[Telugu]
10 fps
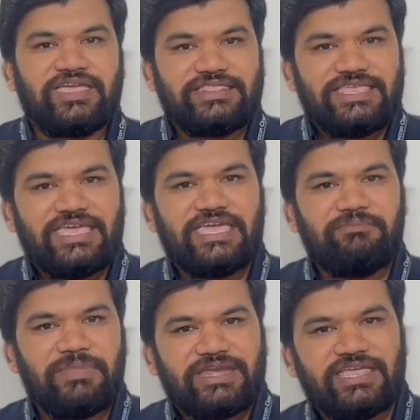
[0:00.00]
ది
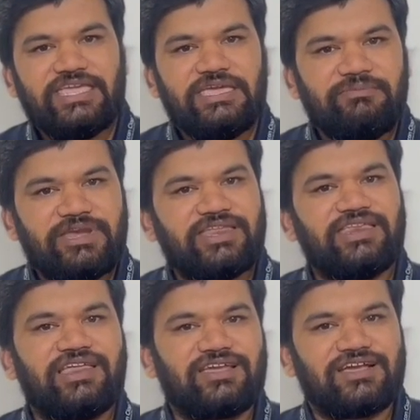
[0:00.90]
మెటి ఈ
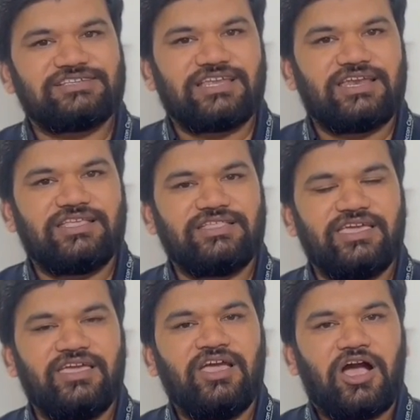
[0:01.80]
మెటీరియల్ కాస్ట్ అనేది
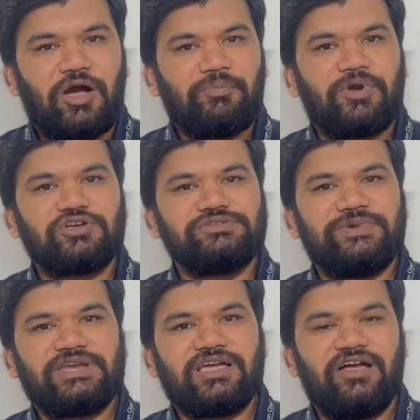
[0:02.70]

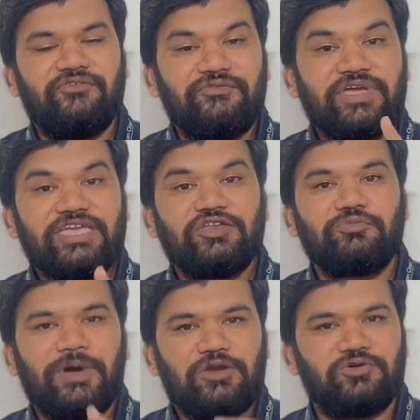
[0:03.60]
అప్రాక్సిమేట్గా వెయ్యి
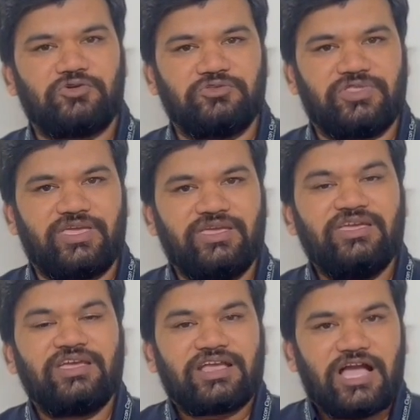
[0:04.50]
రూపాయలు ఉంటుంది
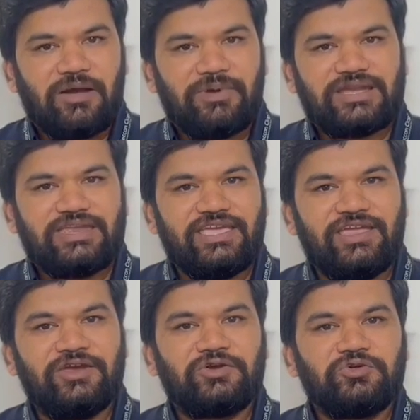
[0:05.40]
కాబట్టి
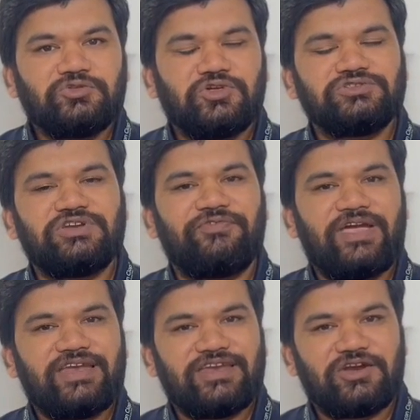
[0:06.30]
టూ థౌజండ్
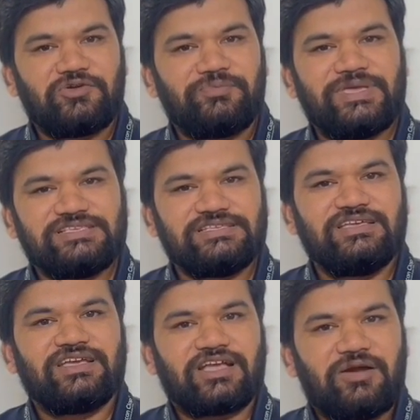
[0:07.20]
ఫైవ్ హండ్రెడ్ రూపీస్
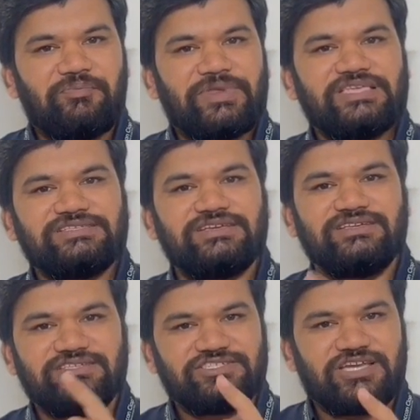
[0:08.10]
కంపెనీస్
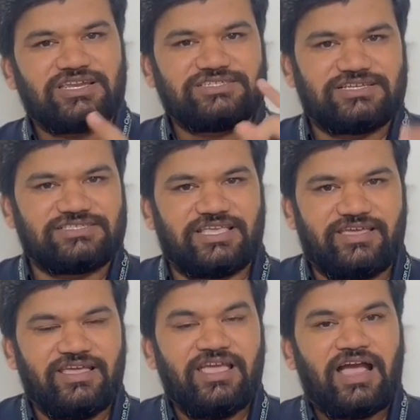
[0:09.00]
ఛార్జ్ చేస్తాయి
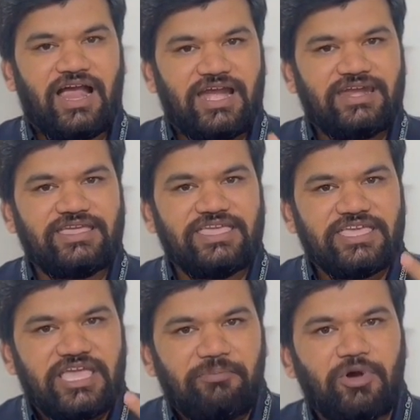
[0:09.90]
అండ్ ఈ
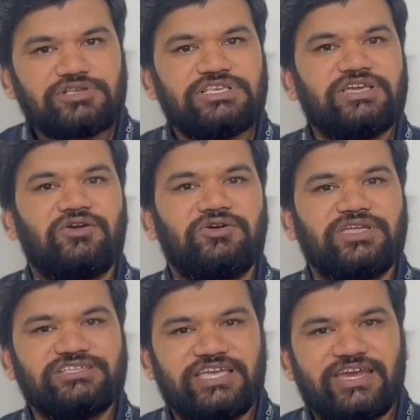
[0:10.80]
ఎపాక్సీ
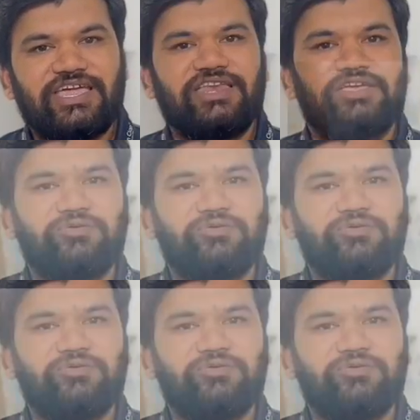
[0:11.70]
గ్రోటింగ్ చేయడానికి